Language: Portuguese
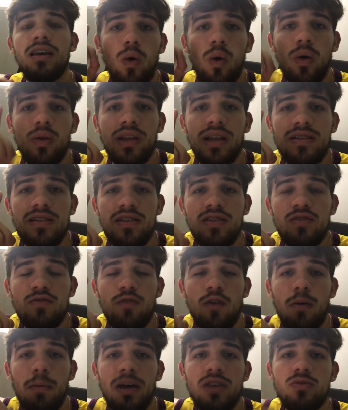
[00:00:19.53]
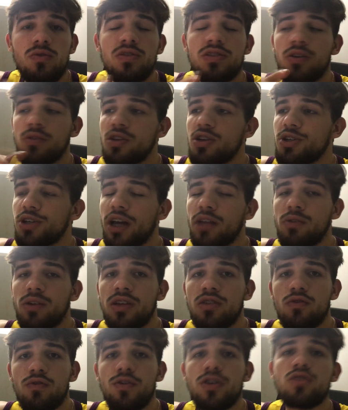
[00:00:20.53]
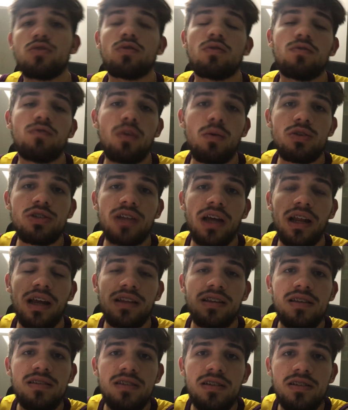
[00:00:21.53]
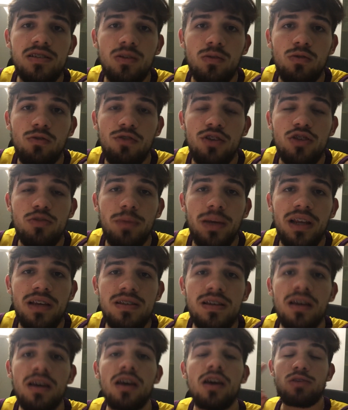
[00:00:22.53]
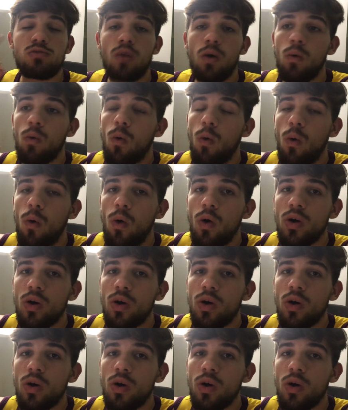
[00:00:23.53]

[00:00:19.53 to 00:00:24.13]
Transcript: Todas as informações que eu deixar durante o vídeo vão estar na descrição do vídeo, beleza? Pessoal,